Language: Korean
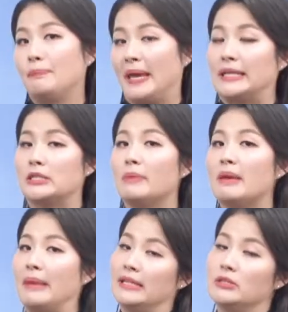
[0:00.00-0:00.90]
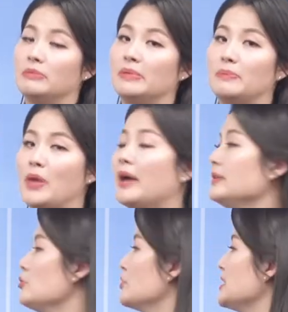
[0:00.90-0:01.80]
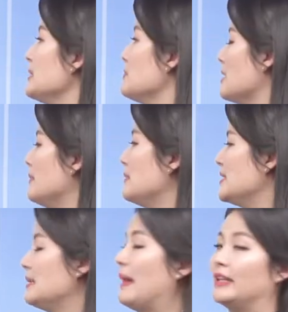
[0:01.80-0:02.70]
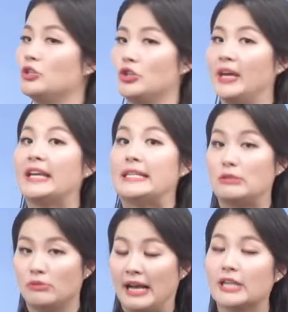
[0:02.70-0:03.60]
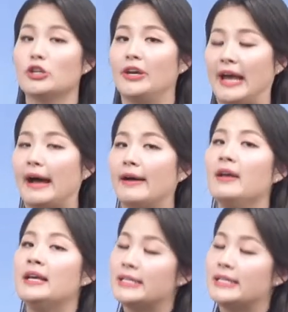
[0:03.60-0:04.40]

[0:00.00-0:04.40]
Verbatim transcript: 100점의 만점이면 60점을 이제 받으셔야 이수를 하셔야